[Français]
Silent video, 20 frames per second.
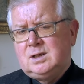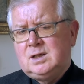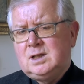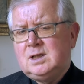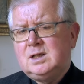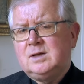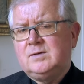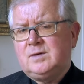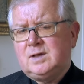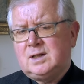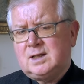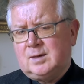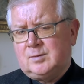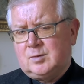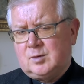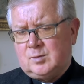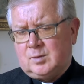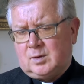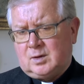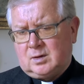
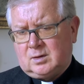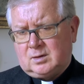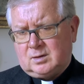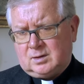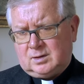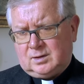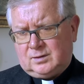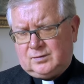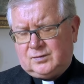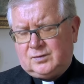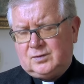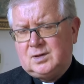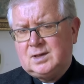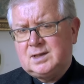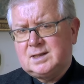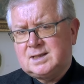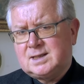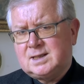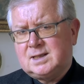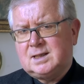inévitablement, il faut
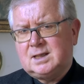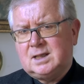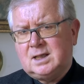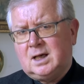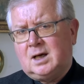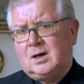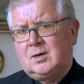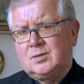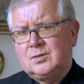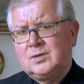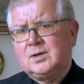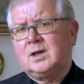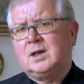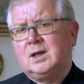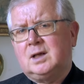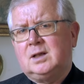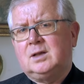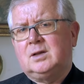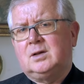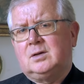les aider à
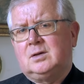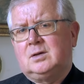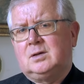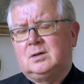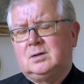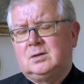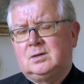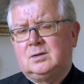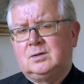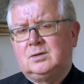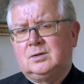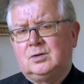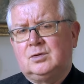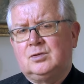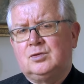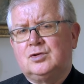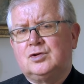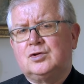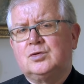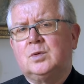entrer dans
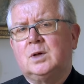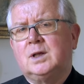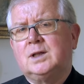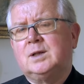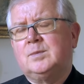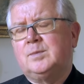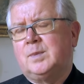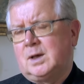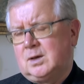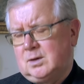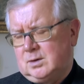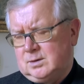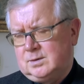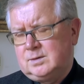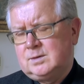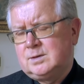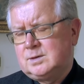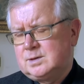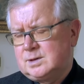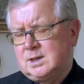le choix des
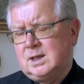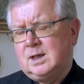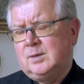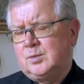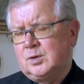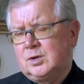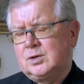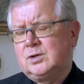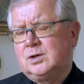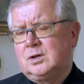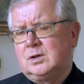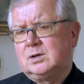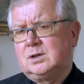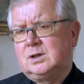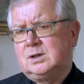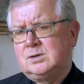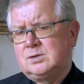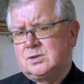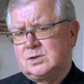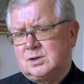parents. C'est important
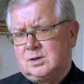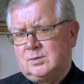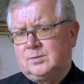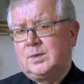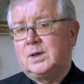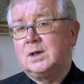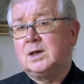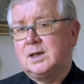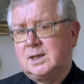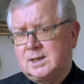qu'ils ne se sentent pas